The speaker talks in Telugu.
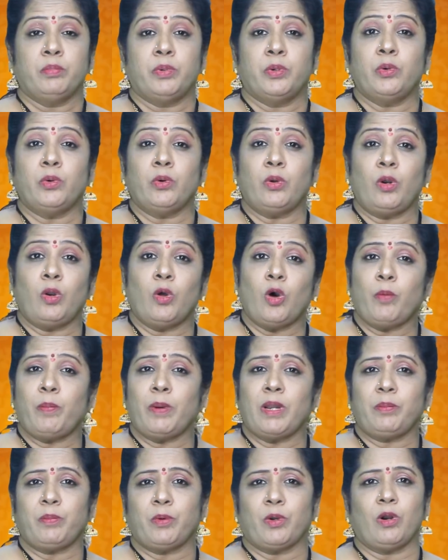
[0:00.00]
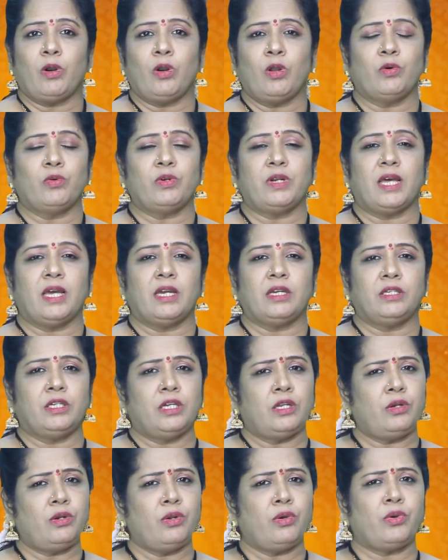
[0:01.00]
భూ లోపలి పొరల్లో ఉన్న
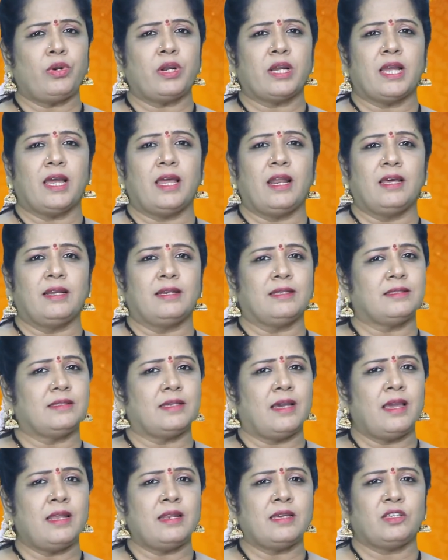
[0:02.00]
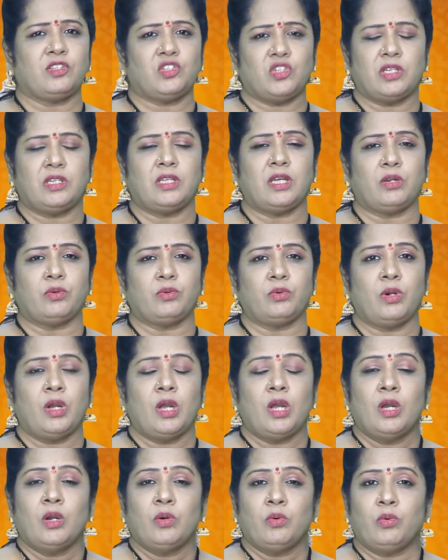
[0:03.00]
ఎన్నో రకాల రసాయనిక చర్యలు
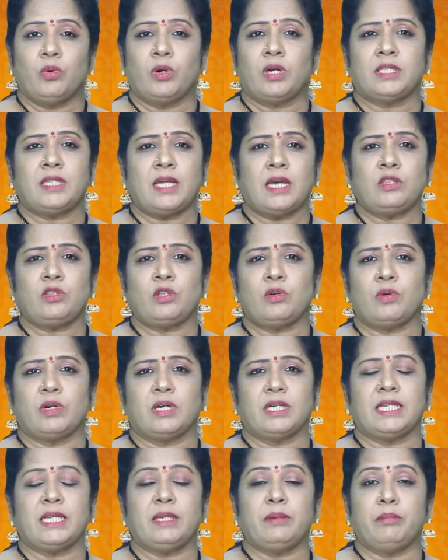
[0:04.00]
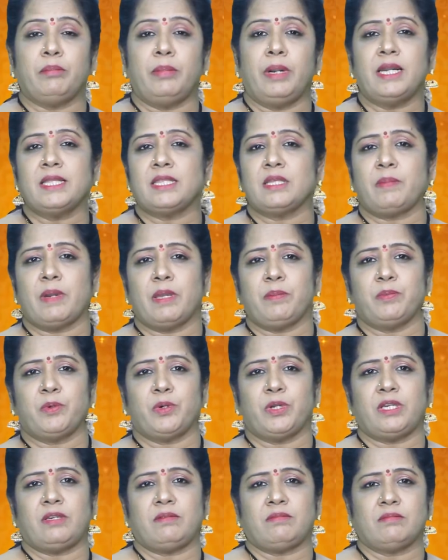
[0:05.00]
ఒకదాంతో ఒకటి
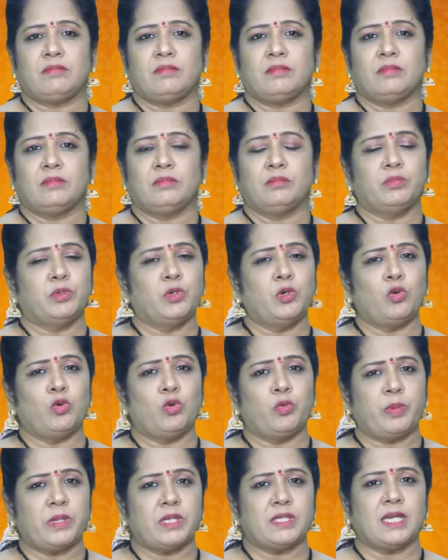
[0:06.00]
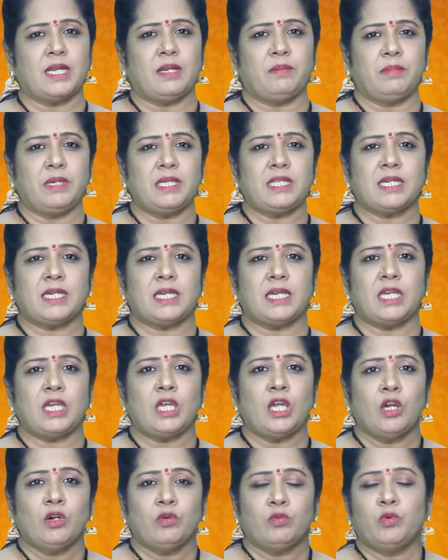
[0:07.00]
మిళితమైపోయి భూ ఉపరితలం మీదకి
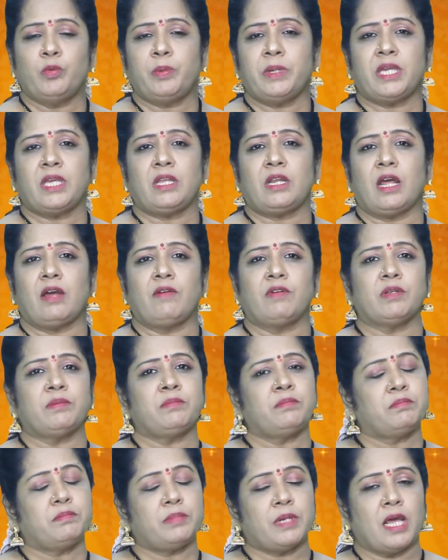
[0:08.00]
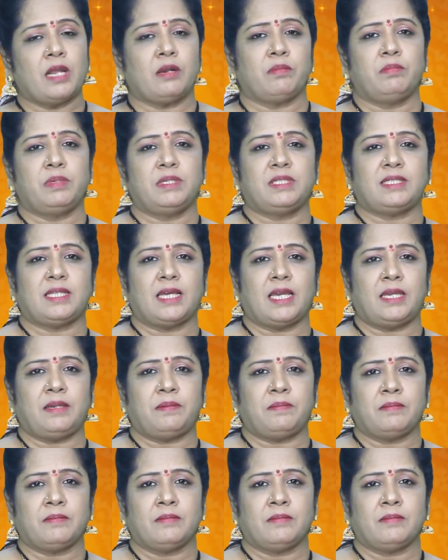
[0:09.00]
ఉబికి రావటం ప్రారంభిస్తాయి